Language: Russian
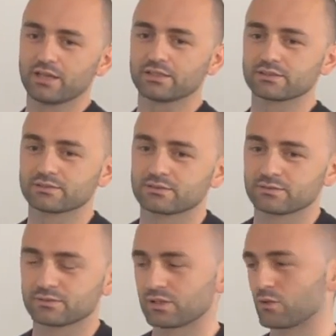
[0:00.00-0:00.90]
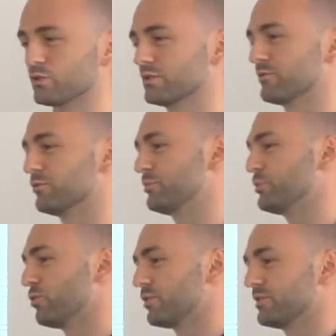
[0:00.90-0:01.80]
Э, какой-то
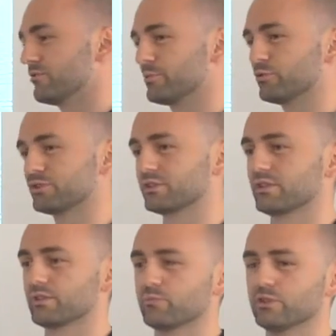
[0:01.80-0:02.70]
вот пилотный выпуск э,